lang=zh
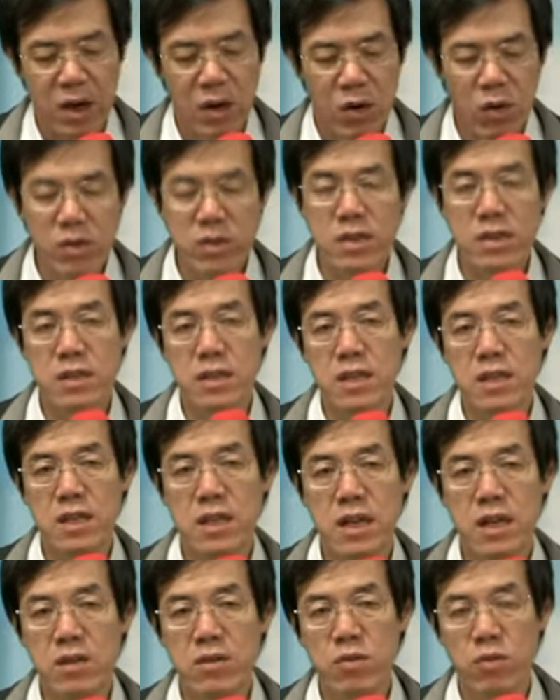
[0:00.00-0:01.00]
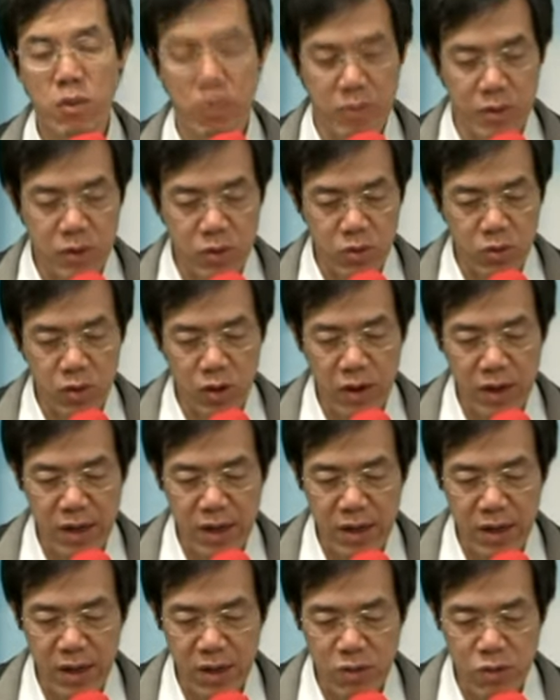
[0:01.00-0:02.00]
或是今天我们所
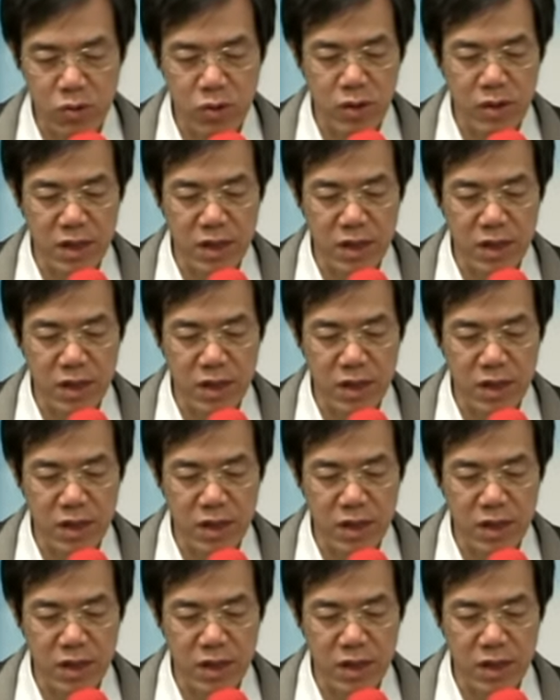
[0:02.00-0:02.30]
呃说